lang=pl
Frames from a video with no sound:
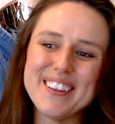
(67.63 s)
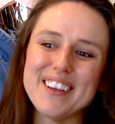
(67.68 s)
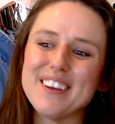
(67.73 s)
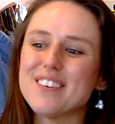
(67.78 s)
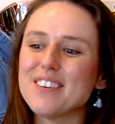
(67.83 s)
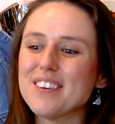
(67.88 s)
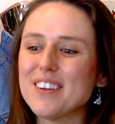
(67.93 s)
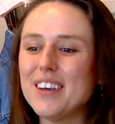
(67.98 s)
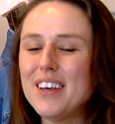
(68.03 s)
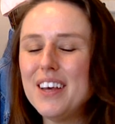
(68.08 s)

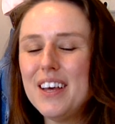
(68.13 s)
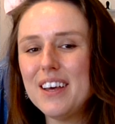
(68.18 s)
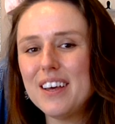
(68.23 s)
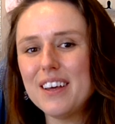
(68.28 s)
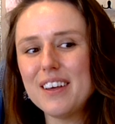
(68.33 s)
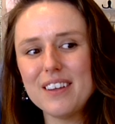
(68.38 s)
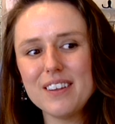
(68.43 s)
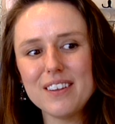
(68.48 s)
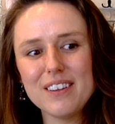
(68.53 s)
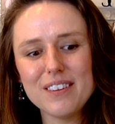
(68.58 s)
Także
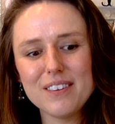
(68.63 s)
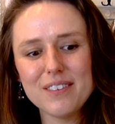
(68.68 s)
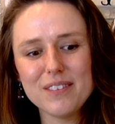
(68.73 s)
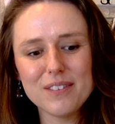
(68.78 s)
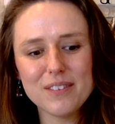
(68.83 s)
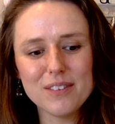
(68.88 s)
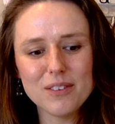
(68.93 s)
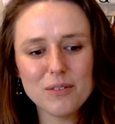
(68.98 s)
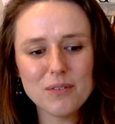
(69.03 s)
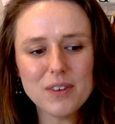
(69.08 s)

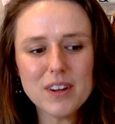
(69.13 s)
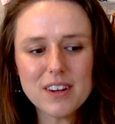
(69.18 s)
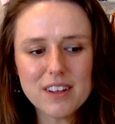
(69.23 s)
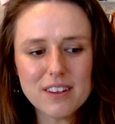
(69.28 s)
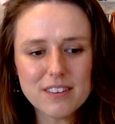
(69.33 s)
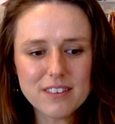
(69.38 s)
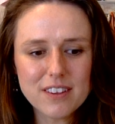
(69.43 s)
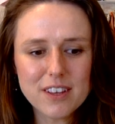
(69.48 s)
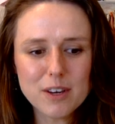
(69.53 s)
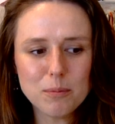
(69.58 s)
e, no,
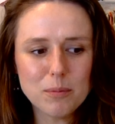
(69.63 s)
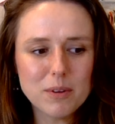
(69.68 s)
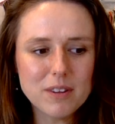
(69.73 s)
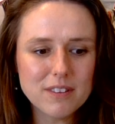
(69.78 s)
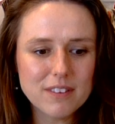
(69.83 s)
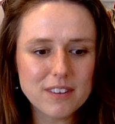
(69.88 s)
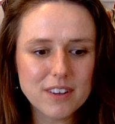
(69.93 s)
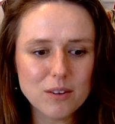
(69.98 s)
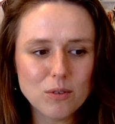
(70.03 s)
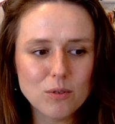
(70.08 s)
wielka
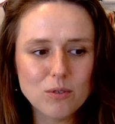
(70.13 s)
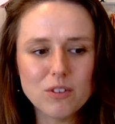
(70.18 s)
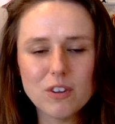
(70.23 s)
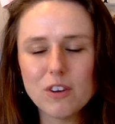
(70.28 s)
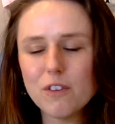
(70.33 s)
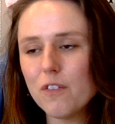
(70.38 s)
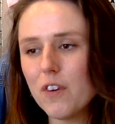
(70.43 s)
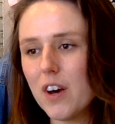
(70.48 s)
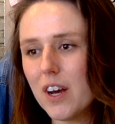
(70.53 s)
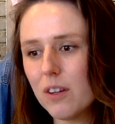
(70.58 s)
skarbnica
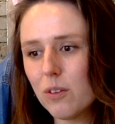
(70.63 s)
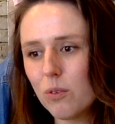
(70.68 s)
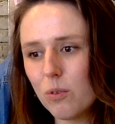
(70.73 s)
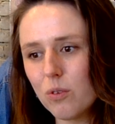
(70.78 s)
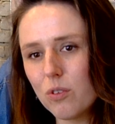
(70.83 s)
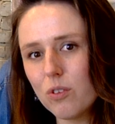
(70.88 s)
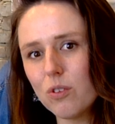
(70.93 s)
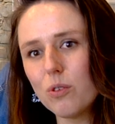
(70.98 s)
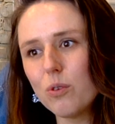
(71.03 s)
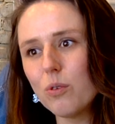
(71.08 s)
różnych
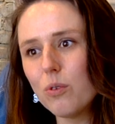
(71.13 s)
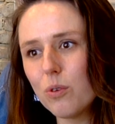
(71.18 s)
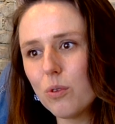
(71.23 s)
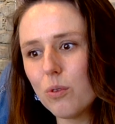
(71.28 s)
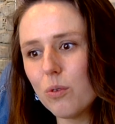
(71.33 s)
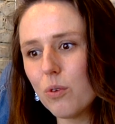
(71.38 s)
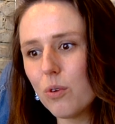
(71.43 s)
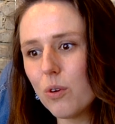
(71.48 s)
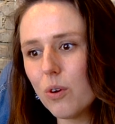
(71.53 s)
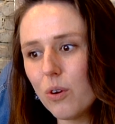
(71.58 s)
faktur,
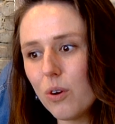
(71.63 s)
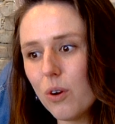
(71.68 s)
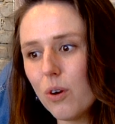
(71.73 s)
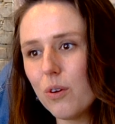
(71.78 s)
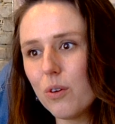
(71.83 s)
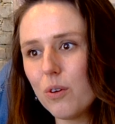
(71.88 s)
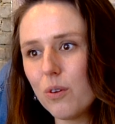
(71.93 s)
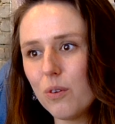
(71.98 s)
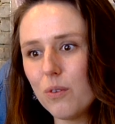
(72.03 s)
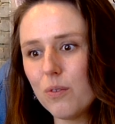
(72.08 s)
struktur,
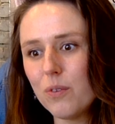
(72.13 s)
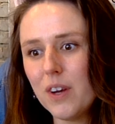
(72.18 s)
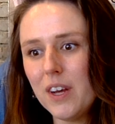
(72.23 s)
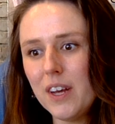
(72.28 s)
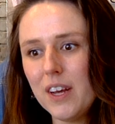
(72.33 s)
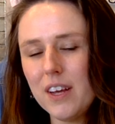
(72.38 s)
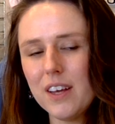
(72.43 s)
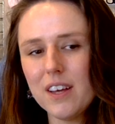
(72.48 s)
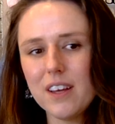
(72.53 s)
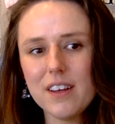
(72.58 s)
kolorów
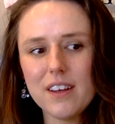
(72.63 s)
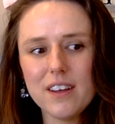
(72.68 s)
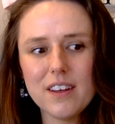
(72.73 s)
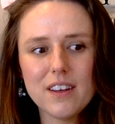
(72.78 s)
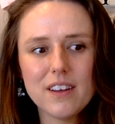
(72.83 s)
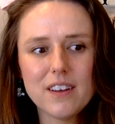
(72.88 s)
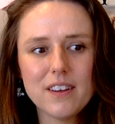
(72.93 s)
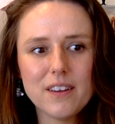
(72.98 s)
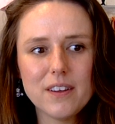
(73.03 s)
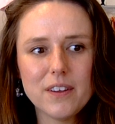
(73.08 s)

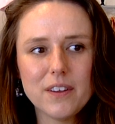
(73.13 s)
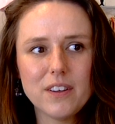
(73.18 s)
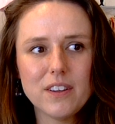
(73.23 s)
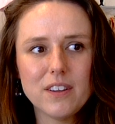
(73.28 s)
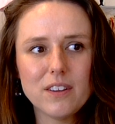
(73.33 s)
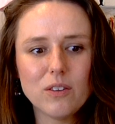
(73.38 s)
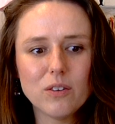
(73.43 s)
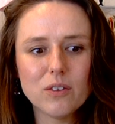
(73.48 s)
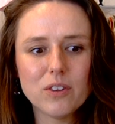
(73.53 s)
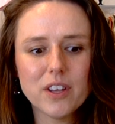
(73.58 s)
e,
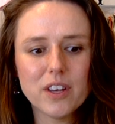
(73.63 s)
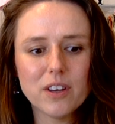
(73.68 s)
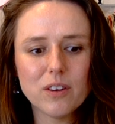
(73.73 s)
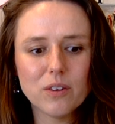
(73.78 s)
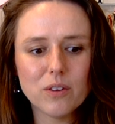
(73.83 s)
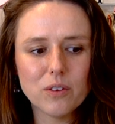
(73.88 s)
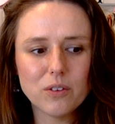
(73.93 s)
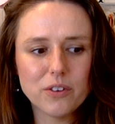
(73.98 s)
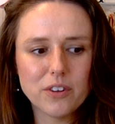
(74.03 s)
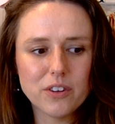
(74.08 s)
i do
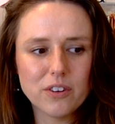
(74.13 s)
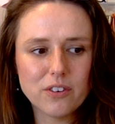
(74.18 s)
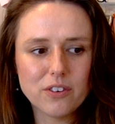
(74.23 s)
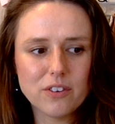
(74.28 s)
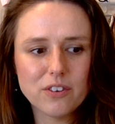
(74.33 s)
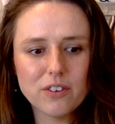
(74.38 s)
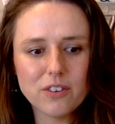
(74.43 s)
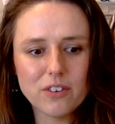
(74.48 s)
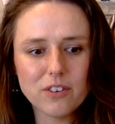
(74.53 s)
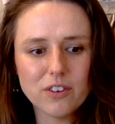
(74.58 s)
tego
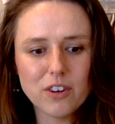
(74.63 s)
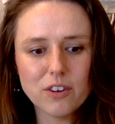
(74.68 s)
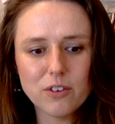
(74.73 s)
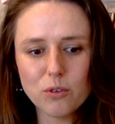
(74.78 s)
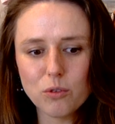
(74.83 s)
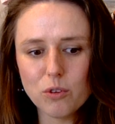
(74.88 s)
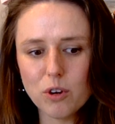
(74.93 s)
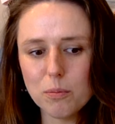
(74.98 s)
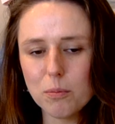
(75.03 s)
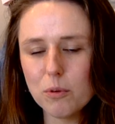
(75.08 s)
też
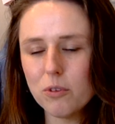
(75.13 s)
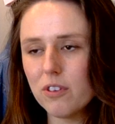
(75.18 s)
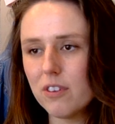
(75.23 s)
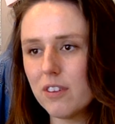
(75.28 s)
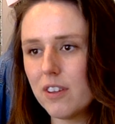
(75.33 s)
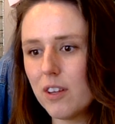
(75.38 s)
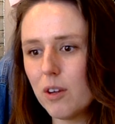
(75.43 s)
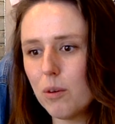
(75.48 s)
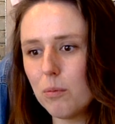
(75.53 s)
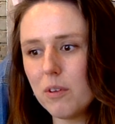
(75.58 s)
rzeczy, które
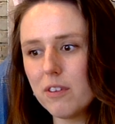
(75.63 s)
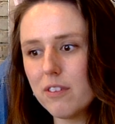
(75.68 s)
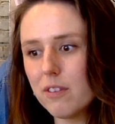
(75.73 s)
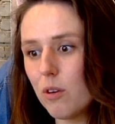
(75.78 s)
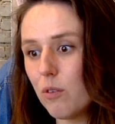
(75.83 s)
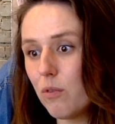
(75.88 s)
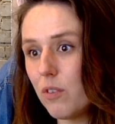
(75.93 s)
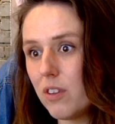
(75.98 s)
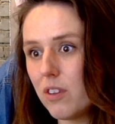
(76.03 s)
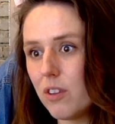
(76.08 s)
posiadają
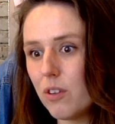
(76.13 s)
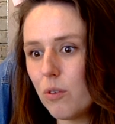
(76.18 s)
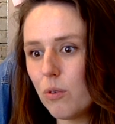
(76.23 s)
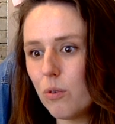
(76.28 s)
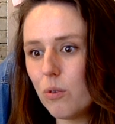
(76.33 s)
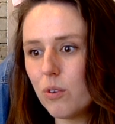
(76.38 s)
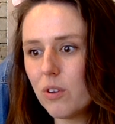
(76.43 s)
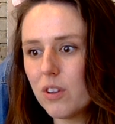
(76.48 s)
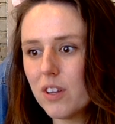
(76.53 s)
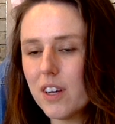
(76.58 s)
niesamowity
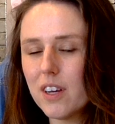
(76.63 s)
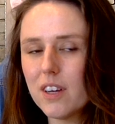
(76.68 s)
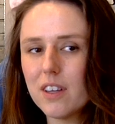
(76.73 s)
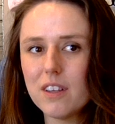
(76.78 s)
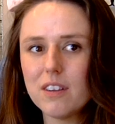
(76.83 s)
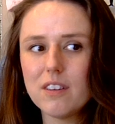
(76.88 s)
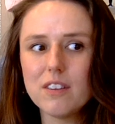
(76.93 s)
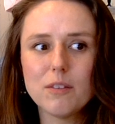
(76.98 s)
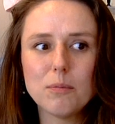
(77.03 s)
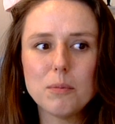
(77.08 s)
ruch,
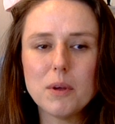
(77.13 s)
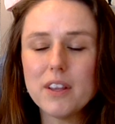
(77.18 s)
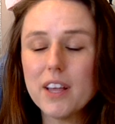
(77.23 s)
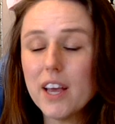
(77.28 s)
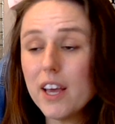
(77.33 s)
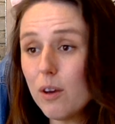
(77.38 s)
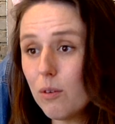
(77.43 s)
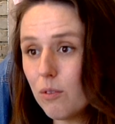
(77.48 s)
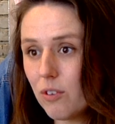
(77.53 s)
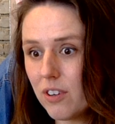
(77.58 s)
tak? I
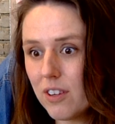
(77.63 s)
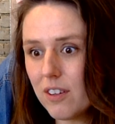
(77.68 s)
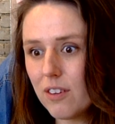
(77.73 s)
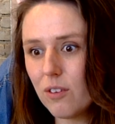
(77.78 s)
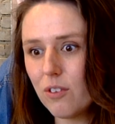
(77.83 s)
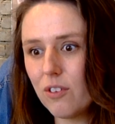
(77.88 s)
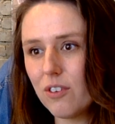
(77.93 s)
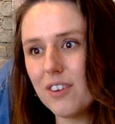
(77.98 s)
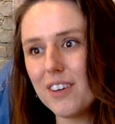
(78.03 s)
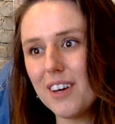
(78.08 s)
zmieniają się,
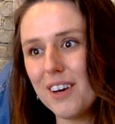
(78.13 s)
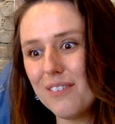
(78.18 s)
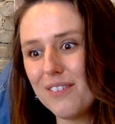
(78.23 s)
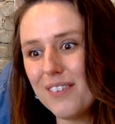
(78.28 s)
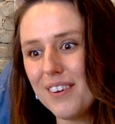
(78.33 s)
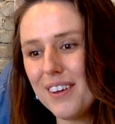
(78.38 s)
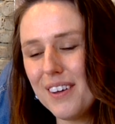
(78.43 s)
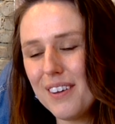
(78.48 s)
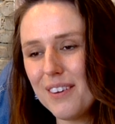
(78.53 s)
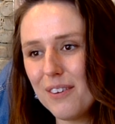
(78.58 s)
co
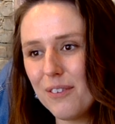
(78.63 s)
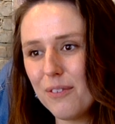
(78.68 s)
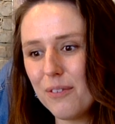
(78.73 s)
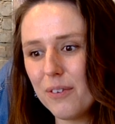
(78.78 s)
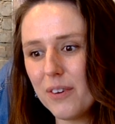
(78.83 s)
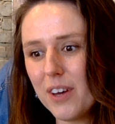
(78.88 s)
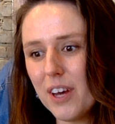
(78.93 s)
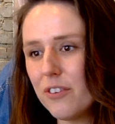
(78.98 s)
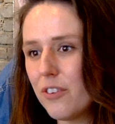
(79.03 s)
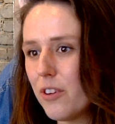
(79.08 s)
ciekawe,
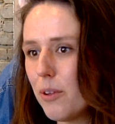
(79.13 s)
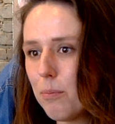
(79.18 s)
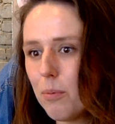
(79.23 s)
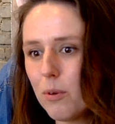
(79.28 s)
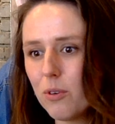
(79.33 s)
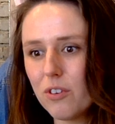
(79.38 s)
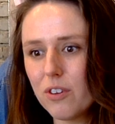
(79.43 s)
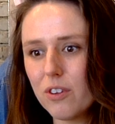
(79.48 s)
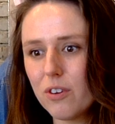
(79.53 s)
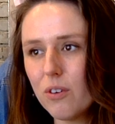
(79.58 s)
w każdej
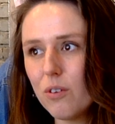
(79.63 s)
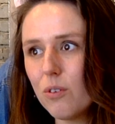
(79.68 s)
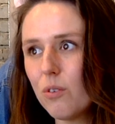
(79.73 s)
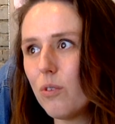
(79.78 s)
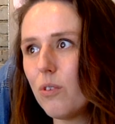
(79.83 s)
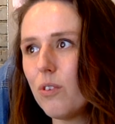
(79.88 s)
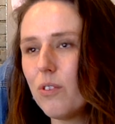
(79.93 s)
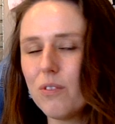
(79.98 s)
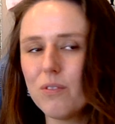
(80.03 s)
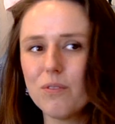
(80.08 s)
porze
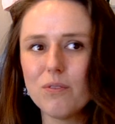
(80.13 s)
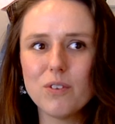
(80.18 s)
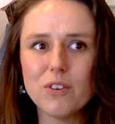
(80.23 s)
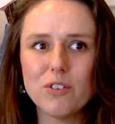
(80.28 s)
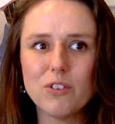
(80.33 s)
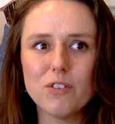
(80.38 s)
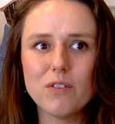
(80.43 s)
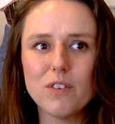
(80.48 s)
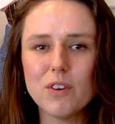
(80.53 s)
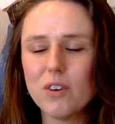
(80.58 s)
roku i
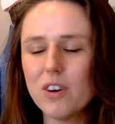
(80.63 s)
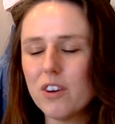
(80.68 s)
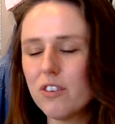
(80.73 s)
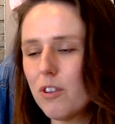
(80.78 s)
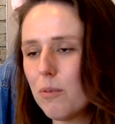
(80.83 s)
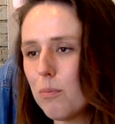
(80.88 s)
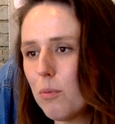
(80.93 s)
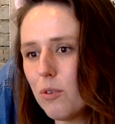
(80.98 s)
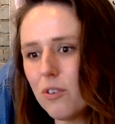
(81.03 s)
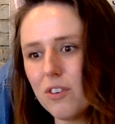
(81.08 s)
właściwie o
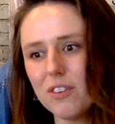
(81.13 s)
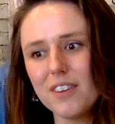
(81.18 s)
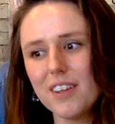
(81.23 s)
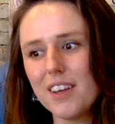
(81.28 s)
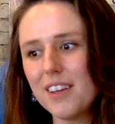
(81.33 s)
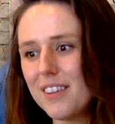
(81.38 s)
każdej porze dnia